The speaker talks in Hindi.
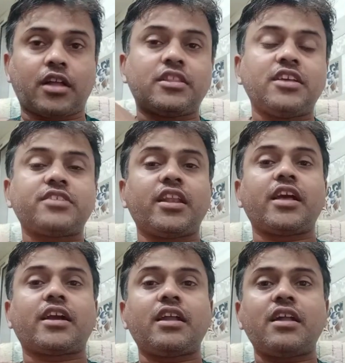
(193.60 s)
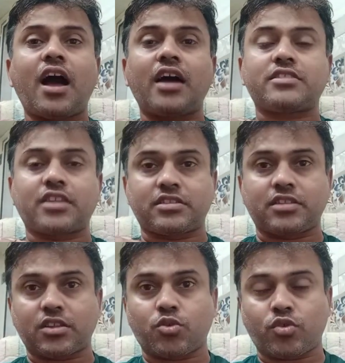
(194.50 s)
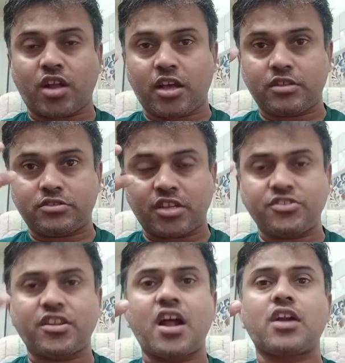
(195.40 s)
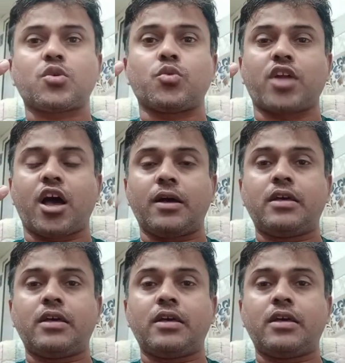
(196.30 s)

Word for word: कंधे से लेकर हाथ तक दर्द होना झंझनाहट होना